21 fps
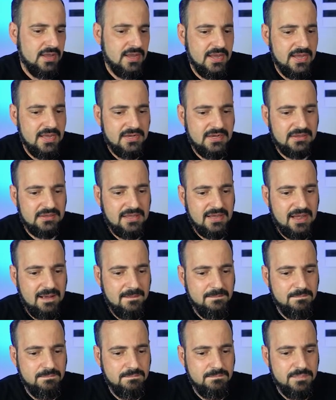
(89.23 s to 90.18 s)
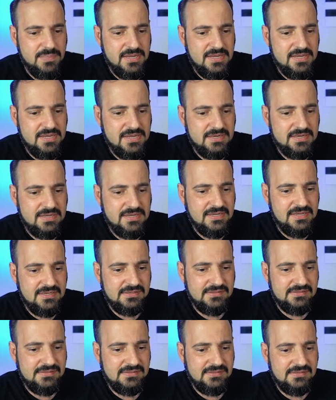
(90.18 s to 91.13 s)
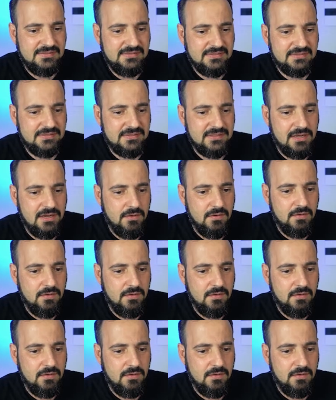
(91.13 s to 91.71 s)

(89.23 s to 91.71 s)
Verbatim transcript: ele está bem aqui assim, tá?